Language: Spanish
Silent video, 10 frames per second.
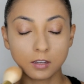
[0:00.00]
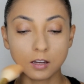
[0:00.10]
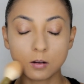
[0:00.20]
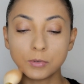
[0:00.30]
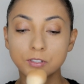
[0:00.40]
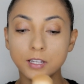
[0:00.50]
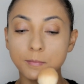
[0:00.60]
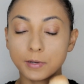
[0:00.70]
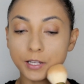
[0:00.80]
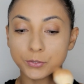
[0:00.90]
Y como
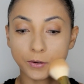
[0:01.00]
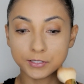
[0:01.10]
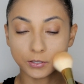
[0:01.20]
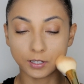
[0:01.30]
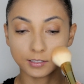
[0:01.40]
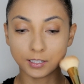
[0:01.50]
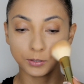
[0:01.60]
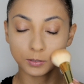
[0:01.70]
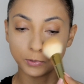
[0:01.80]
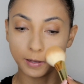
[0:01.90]
siempre a suaves
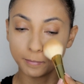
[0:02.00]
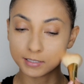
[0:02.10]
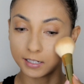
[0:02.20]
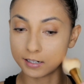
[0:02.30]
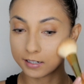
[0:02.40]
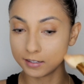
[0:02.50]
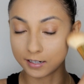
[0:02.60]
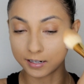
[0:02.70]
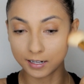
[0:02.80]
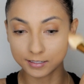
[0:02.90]
toquecitos voy a empezar a retirar el